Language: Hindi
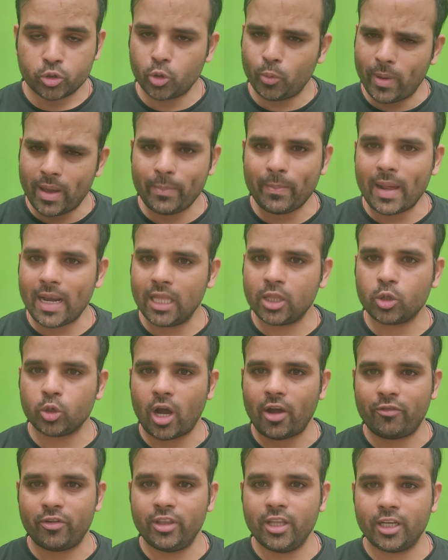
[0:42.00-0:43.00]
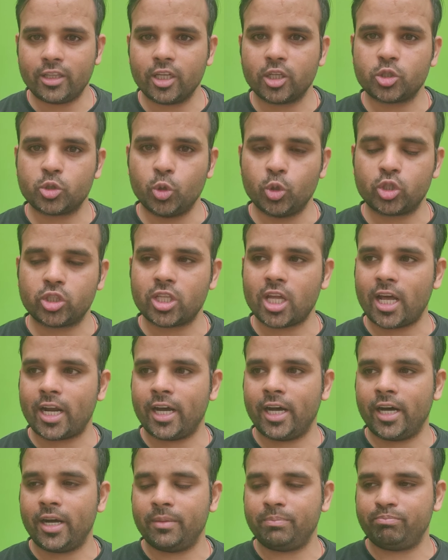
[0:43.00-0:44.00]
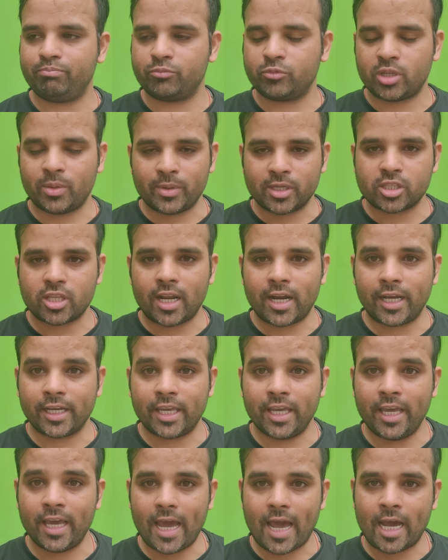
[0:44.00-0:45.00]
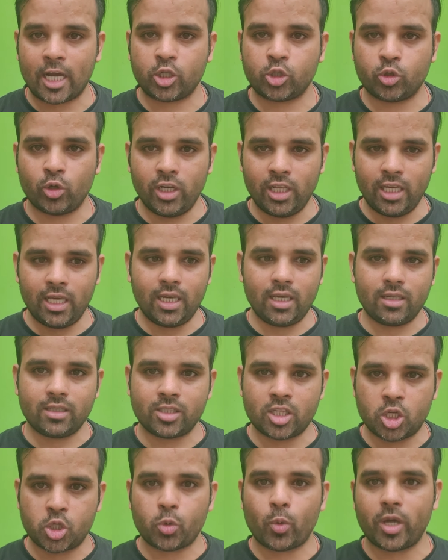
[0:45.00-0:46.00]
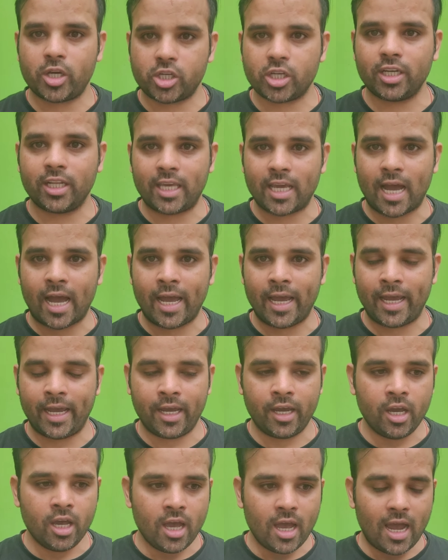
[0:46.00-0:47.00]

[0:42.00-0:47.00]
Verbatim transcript: तो मैं पहले तो काफ़ी देर तक सोचता रहा समझता रहा कि एक्चुअली सिचुएशन क्या है